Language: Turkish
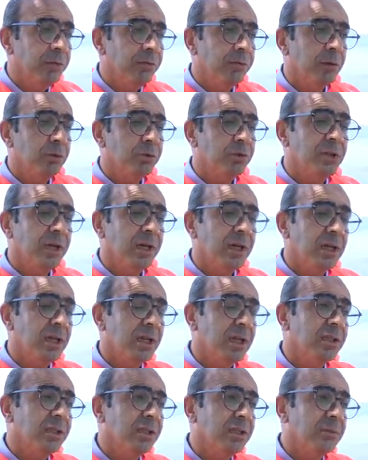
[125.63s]
ve bu
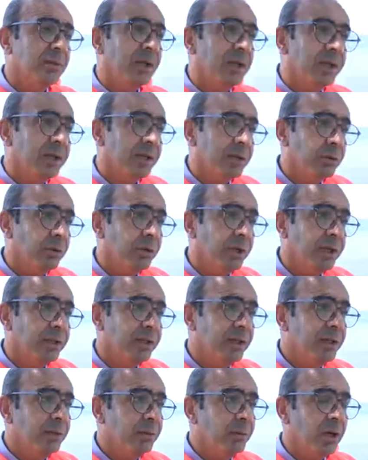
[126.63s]
değerlendirmelere göre
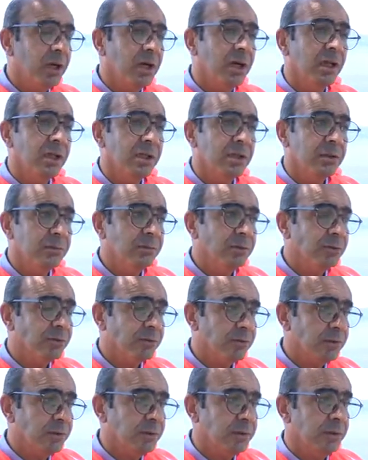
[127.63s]
de
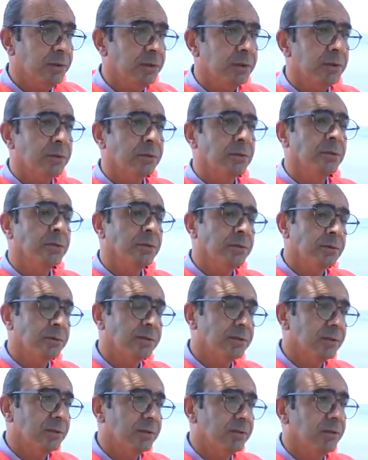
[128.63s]
bakanlığımız e,
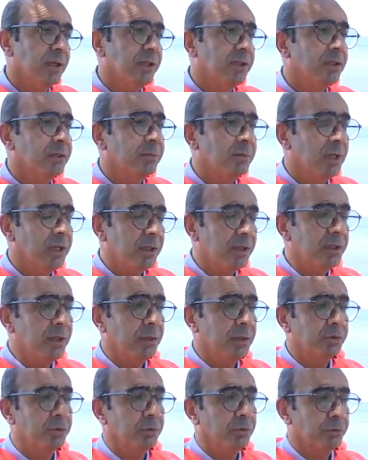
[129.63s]
sınıflandırmaları
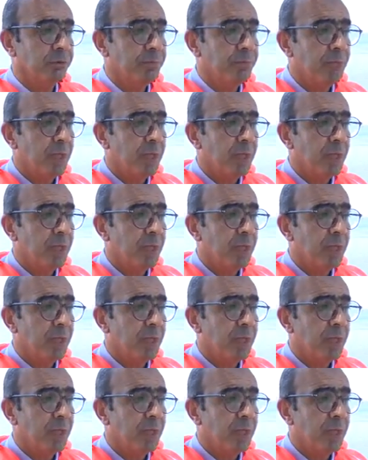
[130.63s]
yapıyor.